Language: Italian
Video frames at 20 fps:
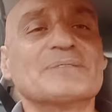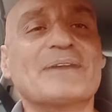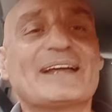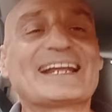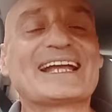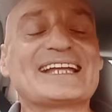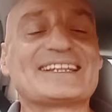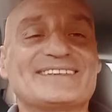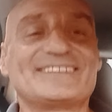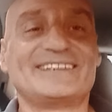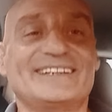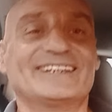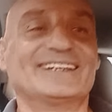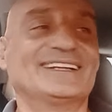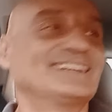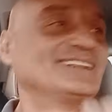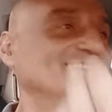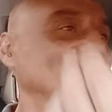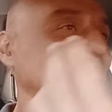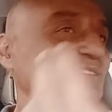Ma ragazzi,
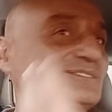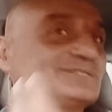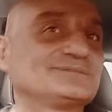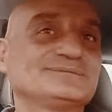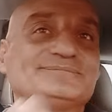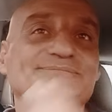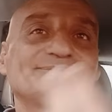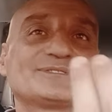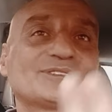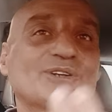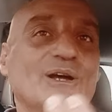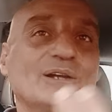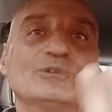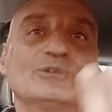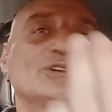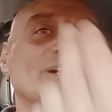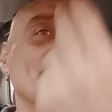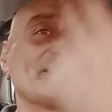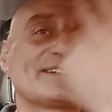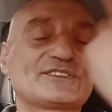
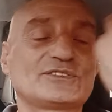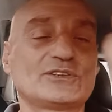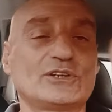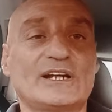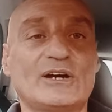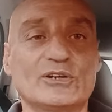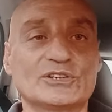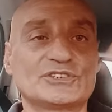qualunque persona